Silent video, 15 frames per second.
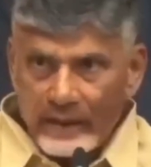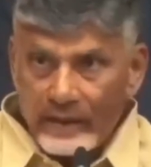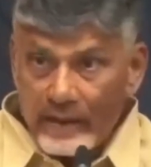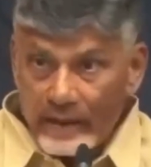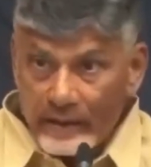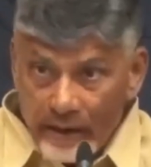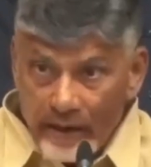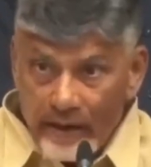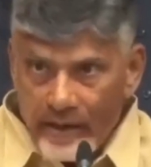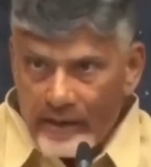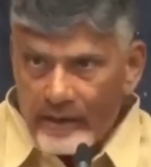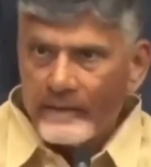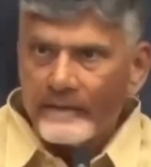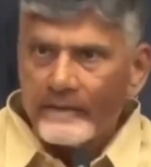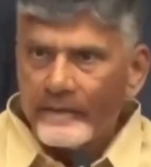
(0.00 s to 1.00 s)
ఇన్సైడర్
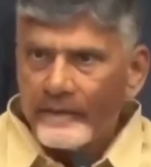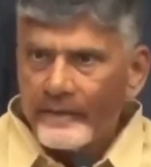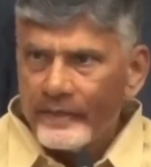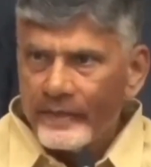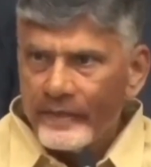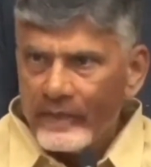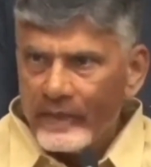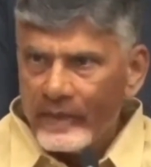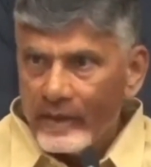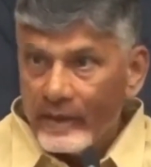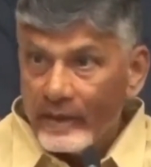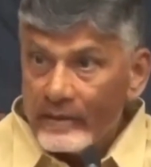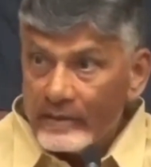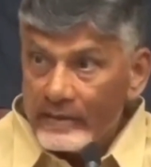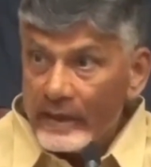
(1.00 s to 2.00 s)
ట్రేడింగ్
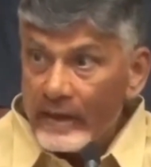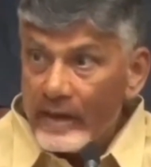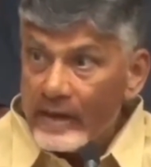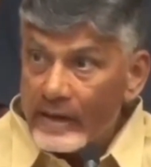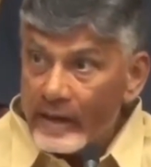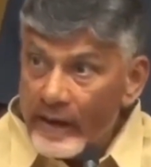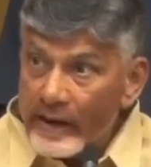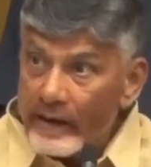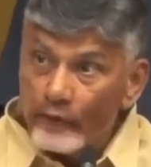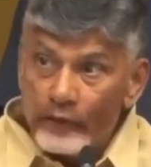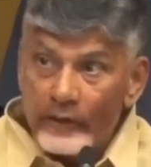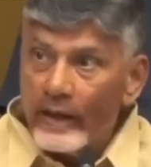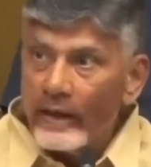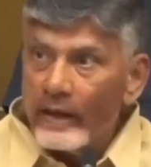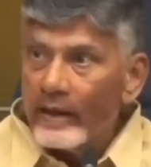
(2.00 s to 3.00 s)
ఇన్సైడర్
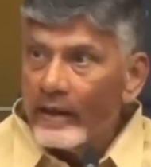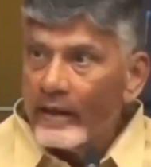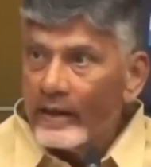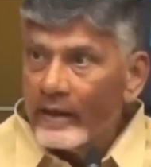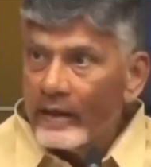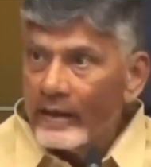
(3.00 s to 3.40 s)
ట్రేడింగ్ ఉందా